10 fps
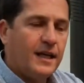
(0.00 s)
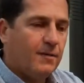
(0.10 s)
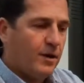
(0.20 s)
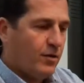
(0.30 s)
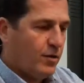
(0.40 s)
y
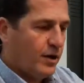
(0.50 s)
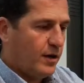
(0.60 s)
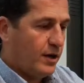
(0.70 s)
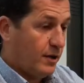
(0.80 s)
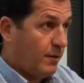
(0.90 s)
que
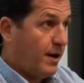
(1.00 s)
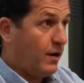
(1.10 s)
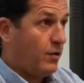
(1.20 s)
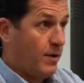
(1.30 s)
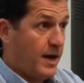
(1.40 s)
vengo y que
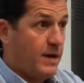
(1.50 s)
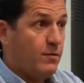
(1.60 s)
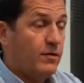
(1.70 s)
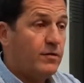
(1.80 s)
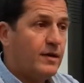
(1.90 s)
vengo y
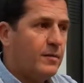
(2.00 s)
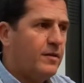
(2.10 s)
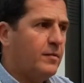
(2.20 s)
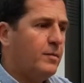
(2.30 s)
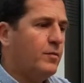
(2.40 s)
venimos. A
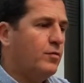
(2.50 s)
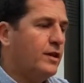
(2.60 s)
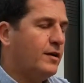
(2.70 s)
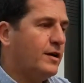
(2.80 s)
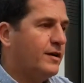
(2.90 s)
mí siempre me
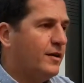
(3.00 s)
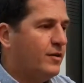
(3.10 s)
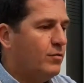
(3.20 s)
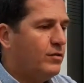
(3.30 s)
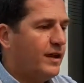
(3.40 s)
gusta
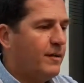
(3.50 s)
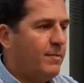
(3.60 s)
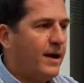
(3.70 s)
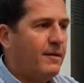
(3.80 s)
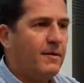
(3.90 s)
usar
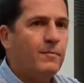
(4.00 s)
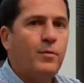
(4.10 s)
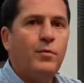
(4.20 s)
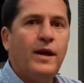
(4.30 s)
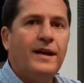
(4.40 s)
las palabras en
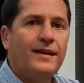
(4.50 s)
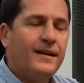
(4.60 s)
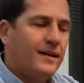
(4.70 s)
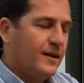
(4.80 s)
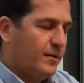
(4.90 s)
plural,
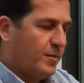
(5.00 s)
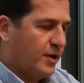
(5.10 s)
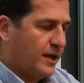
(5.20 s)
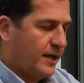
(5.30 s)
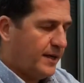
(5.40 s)

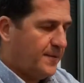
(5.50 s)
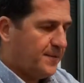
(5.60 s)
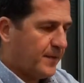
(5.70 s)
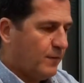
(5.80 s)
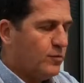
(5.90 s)
porque
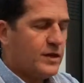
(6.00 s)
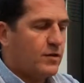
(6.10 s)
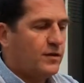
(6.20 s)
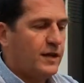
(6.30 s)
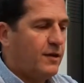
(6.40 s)

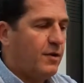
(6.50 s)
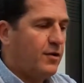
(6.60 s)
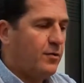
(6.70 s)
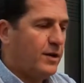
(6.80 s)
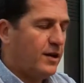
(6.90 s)
muchas cosas que nos
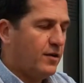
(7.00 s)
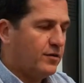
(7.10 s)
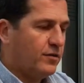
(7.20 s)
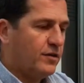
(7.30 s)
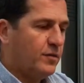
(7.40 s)
ha ido bien a
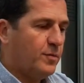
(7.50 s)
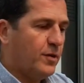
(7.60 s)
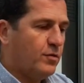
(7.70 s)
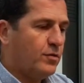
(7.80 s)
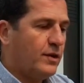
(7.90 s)
nosotros ha sido
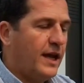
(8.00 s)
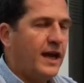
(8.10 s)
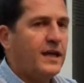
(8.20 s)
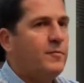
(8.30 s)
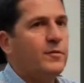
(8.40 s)
producto del
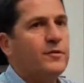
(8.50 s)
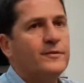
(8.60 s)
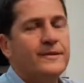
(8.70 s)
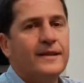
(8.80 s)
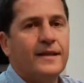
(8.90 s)
equipo,
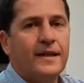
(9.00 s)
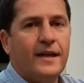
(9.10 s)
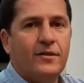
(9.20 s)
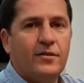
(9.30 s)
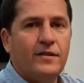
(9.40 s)
¿no?
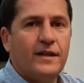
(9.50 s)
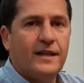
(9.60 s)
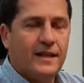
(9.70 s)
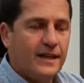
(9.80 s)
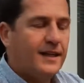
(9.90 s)

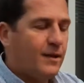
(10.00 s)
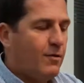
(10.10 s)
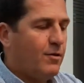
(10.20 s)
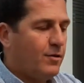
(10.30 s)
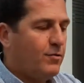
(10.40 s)
Entonces está
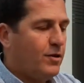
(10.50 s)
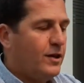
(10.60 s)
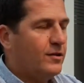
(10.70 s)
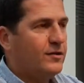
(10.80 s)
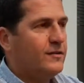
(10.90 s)
bueno que uno
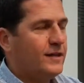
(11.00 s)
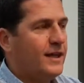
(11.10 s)
diga,